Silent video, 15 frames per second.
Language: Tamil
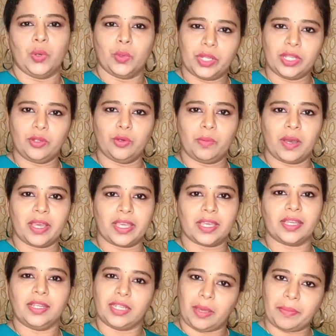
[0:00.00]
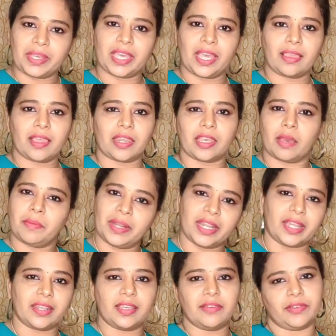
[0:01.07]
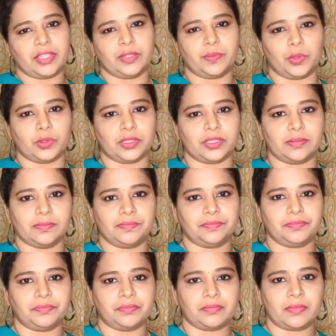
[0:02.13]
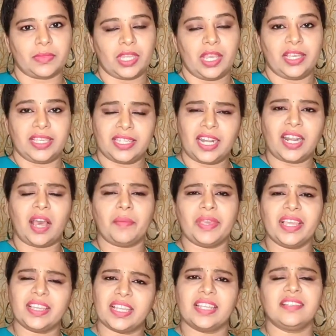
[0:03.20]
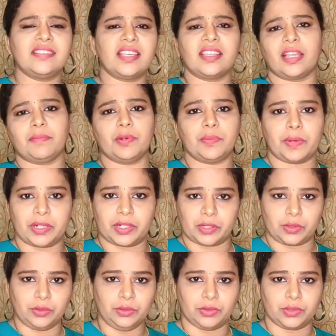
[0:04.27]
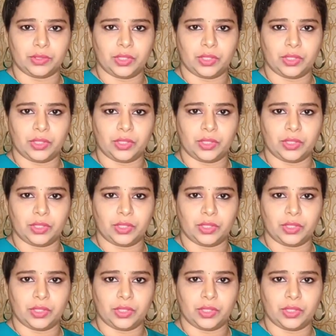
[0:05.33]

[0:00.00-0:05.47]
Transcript: உடல் உபாயங்கள் நமக்கே தெரியாம நிறைய வந்து போகுது இதுல நாமையே ஏன் தெரிஞ்சே தப்பு பண்ணணும்